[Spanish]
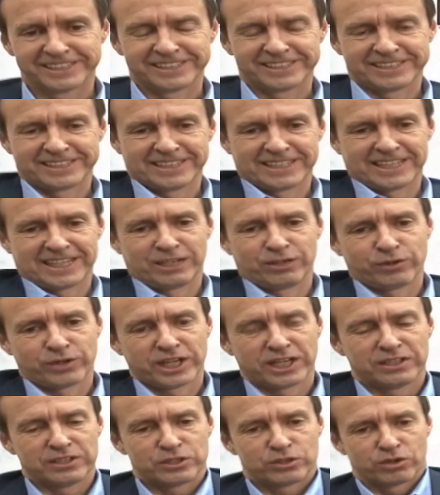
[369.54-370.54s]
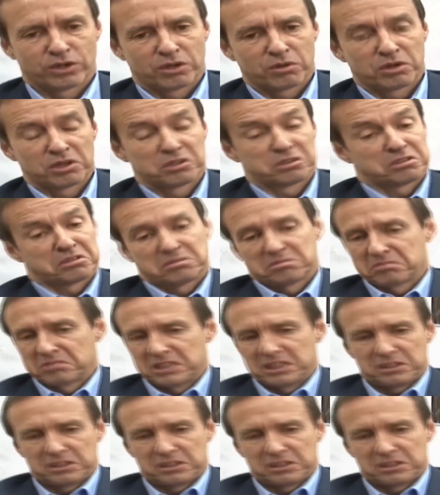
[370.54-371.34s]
eso lo podemos resolver, ¿no es cierto?